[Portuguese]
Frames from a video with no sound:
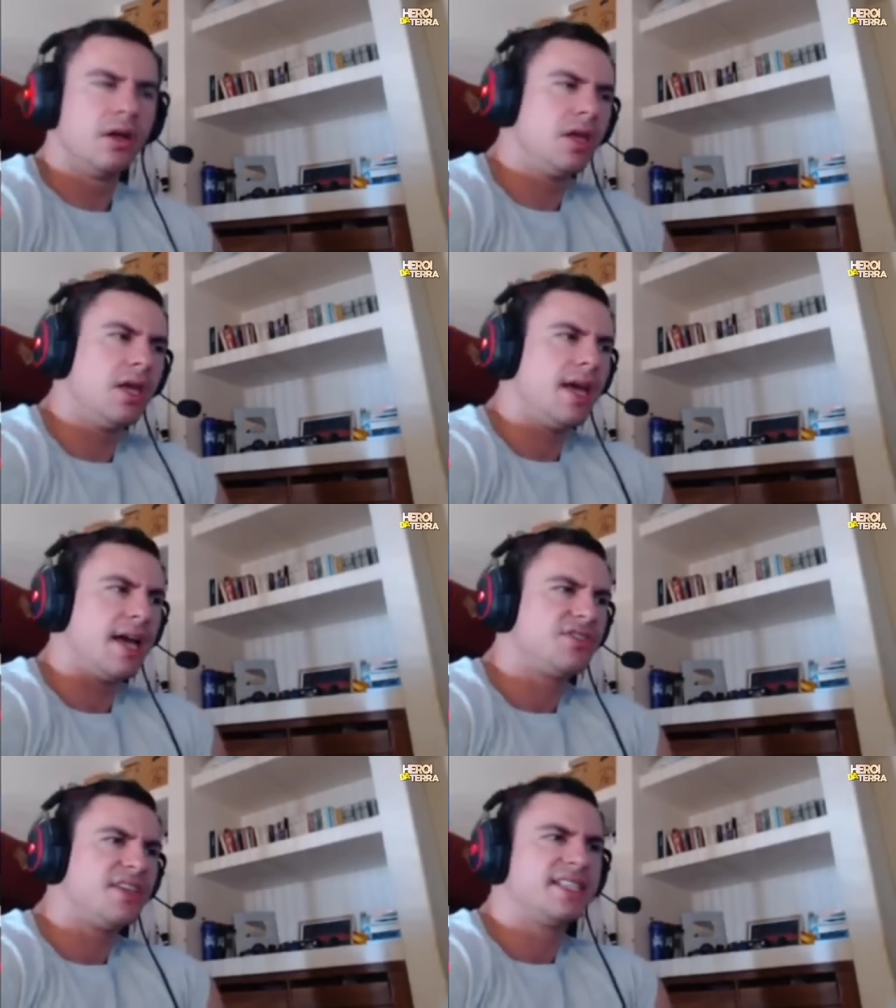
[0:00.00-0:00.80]
E
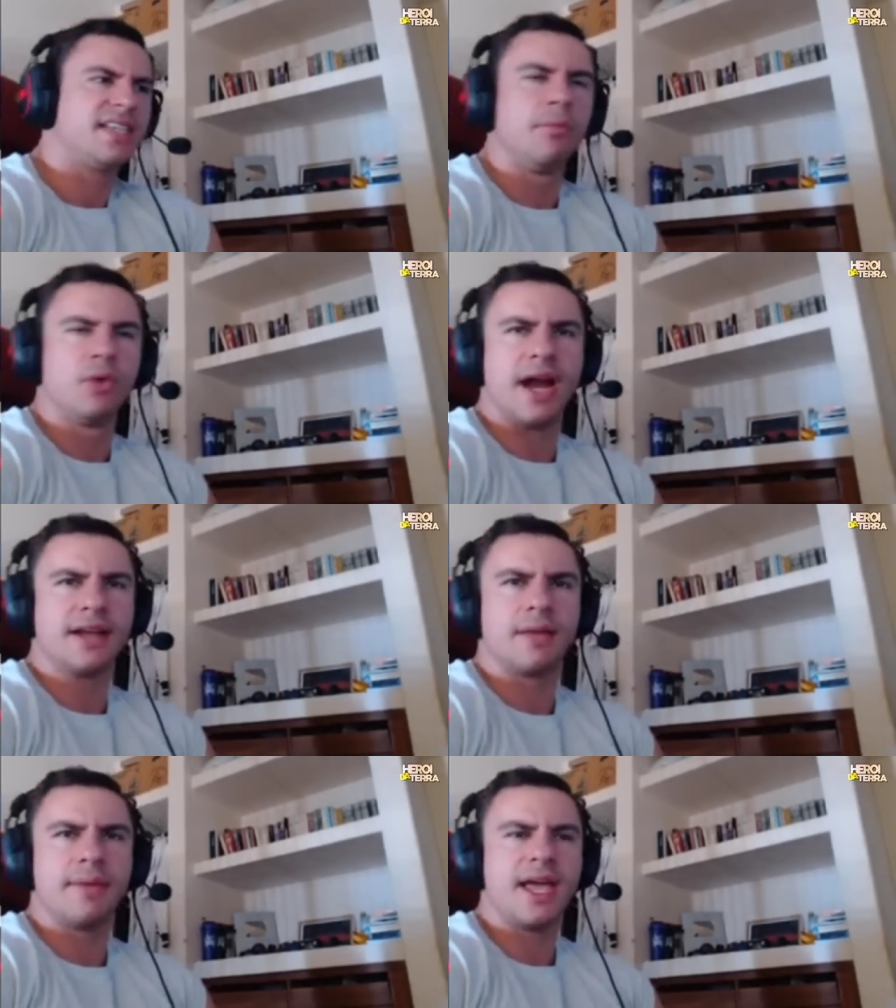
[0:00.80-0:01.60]
às vezes a
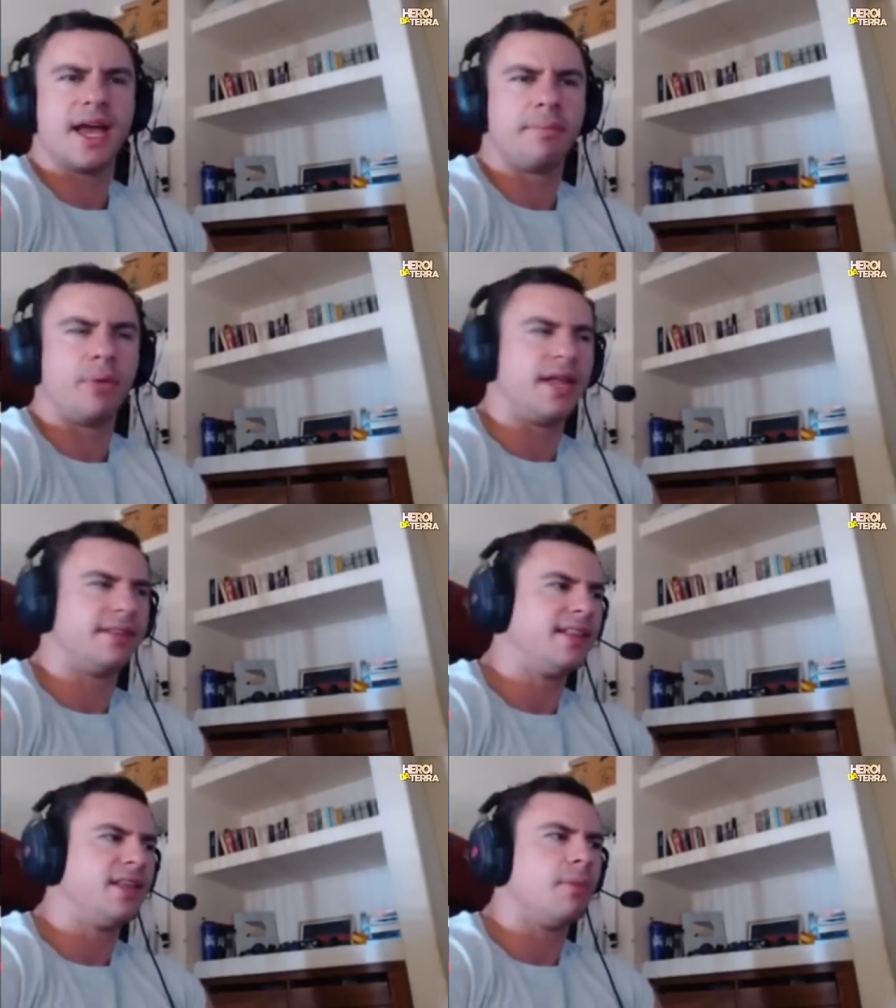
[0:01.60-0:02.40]
mulher também, ela pode
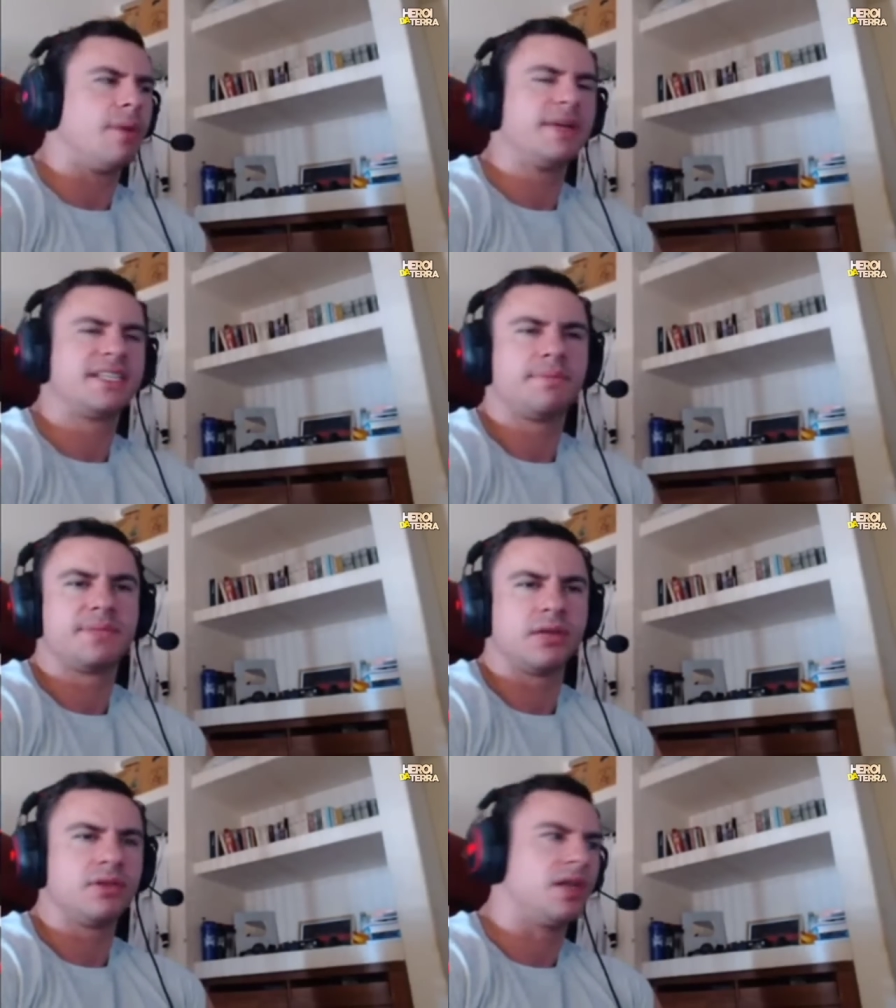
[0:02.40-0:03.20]
até ter uma
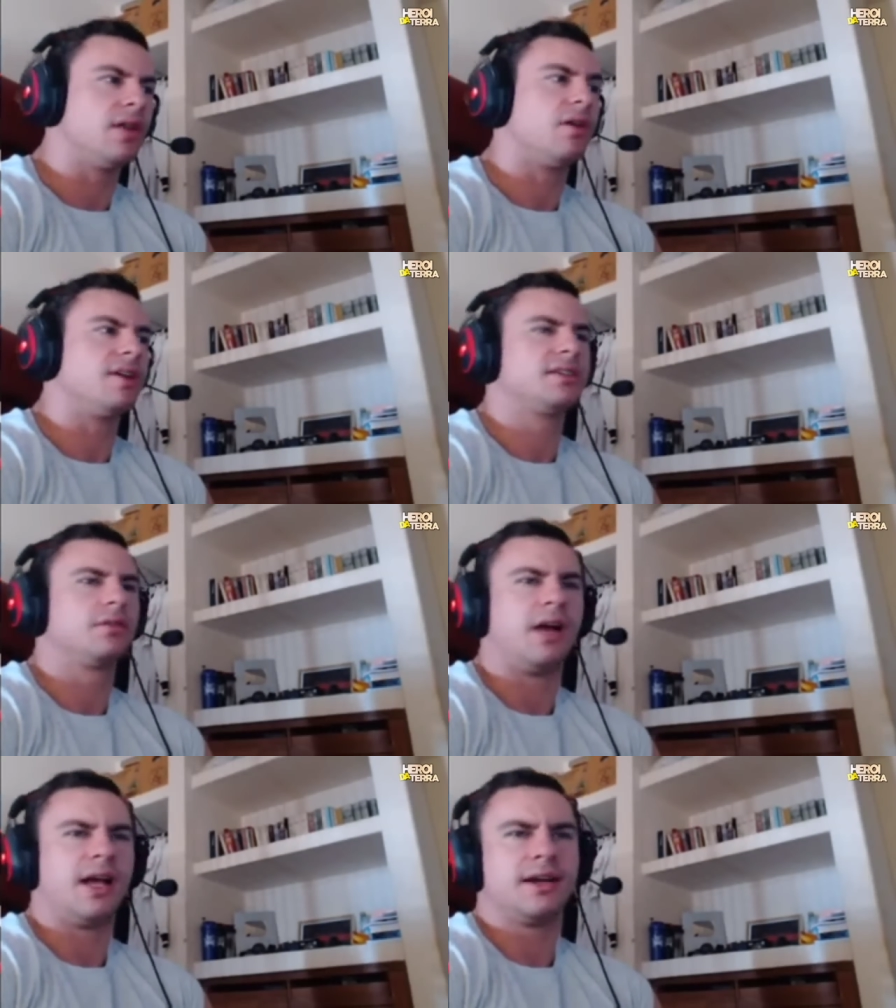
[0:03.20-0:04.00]
percepção de que, nossa,
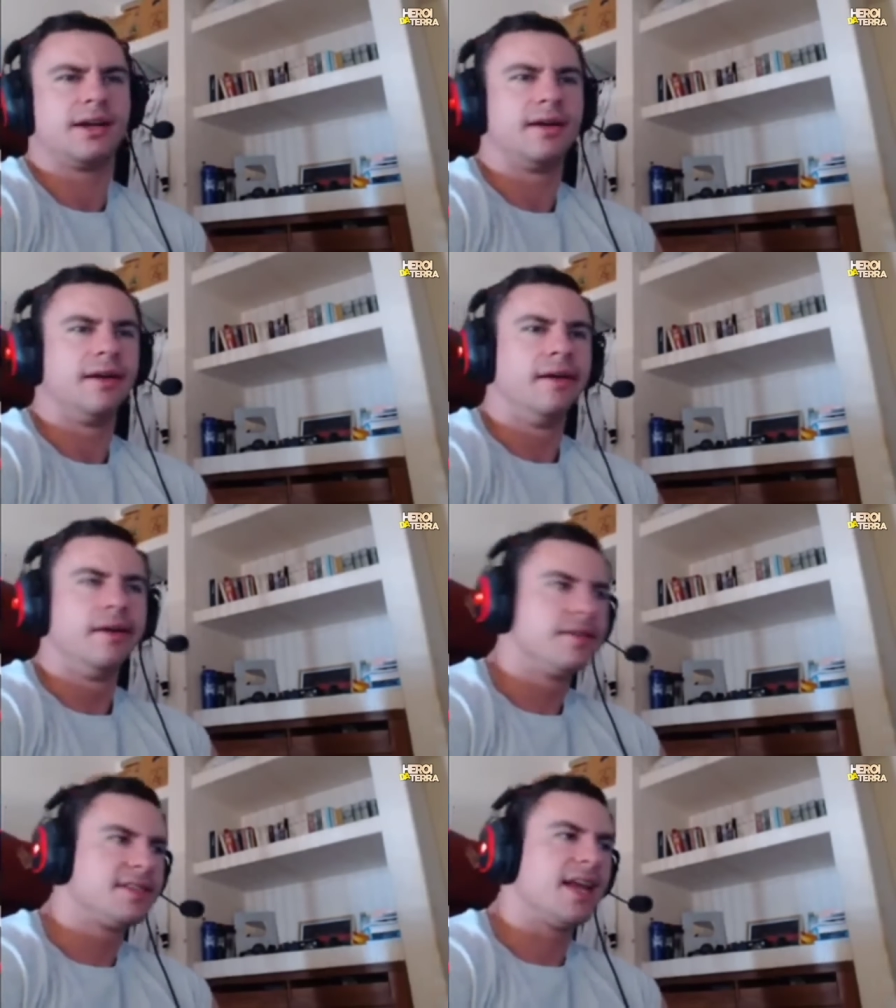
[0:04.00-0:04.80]
o cara,
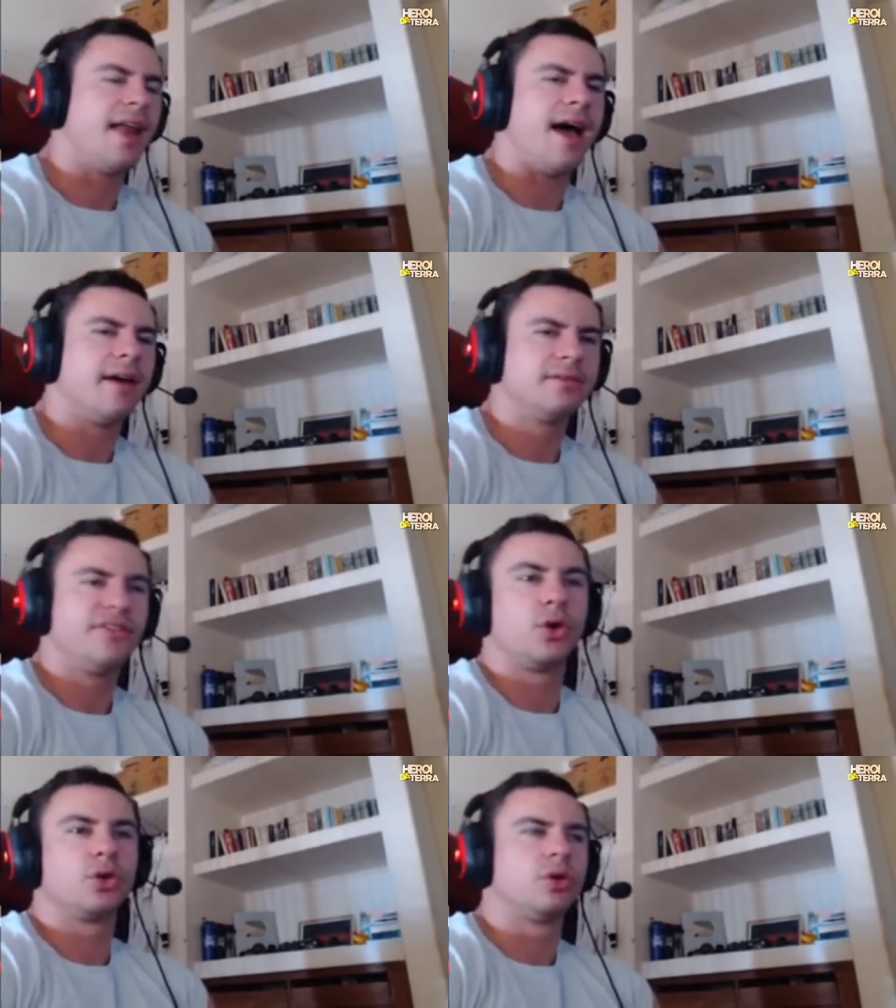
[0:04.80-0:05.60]
sei lá,
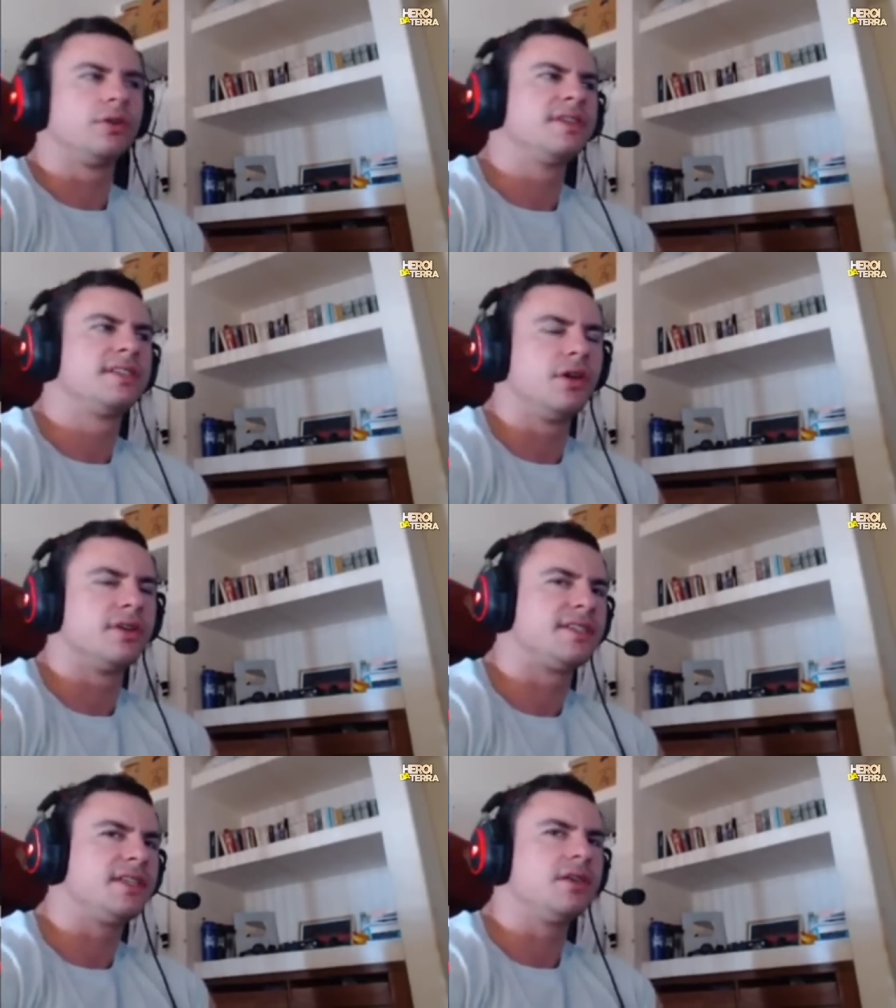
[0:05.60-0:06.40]
ficou todo
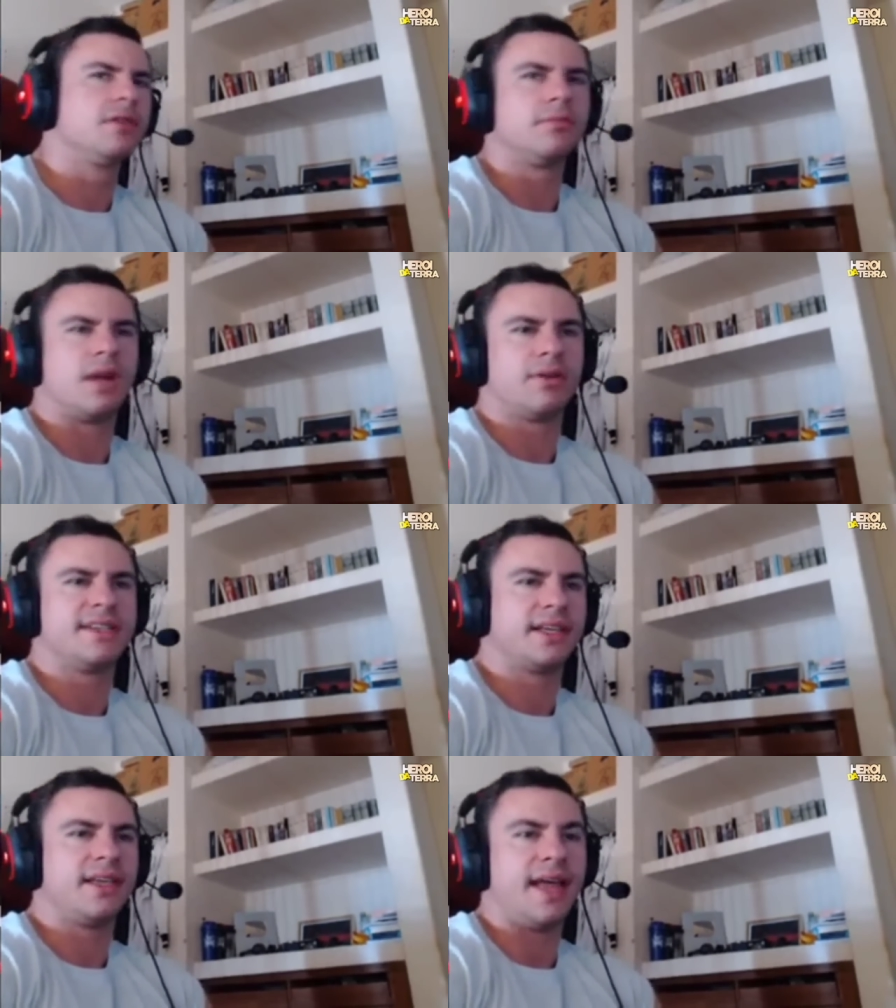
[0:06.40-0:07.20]
ansiosinho, uma
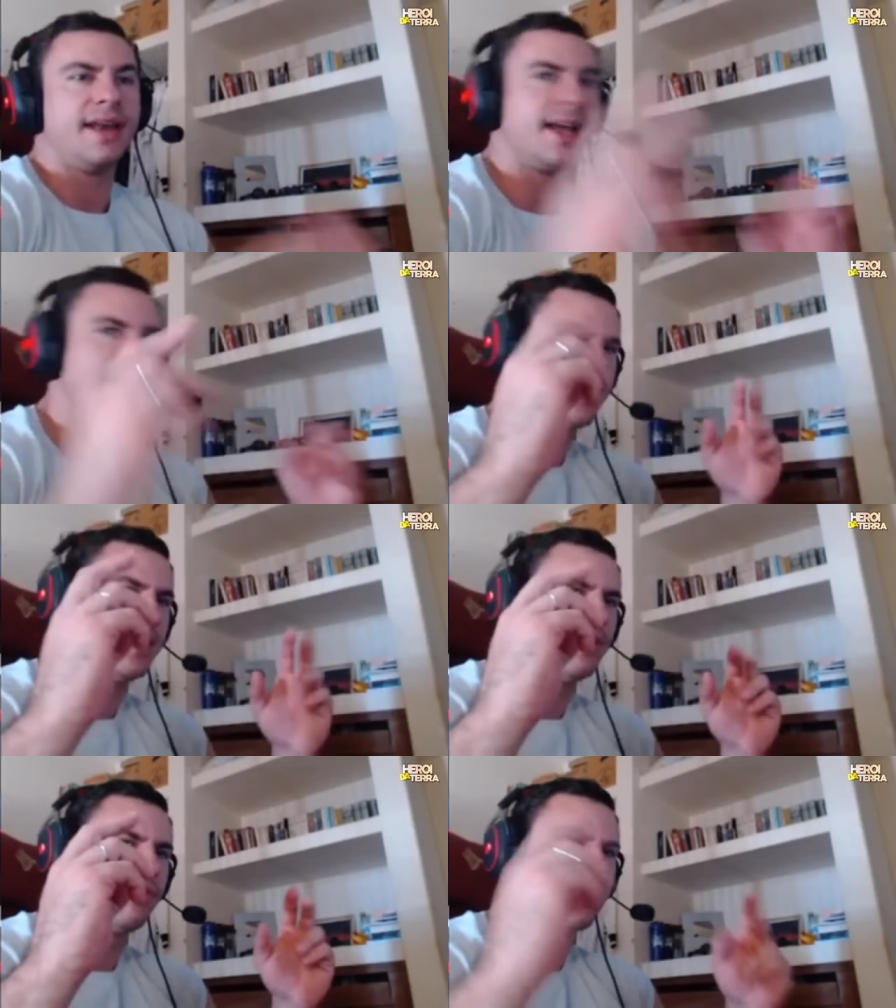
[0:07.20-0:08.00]
coisa que é
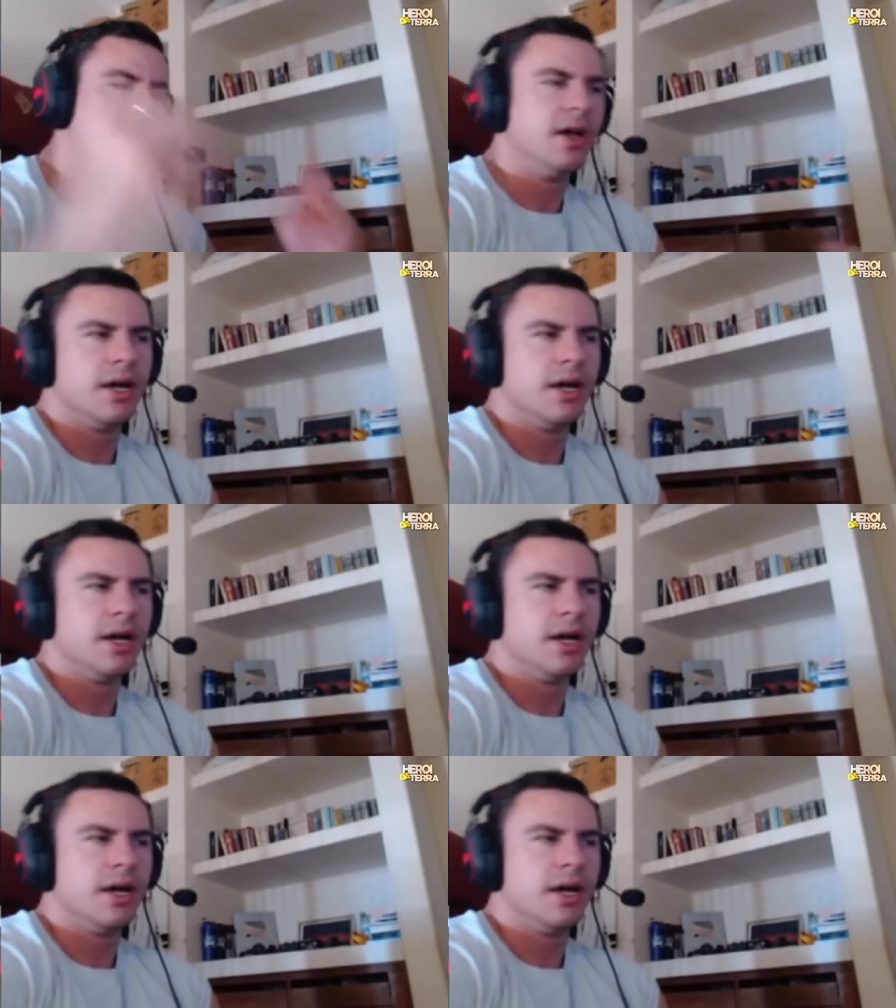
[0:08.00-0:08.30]
negativa.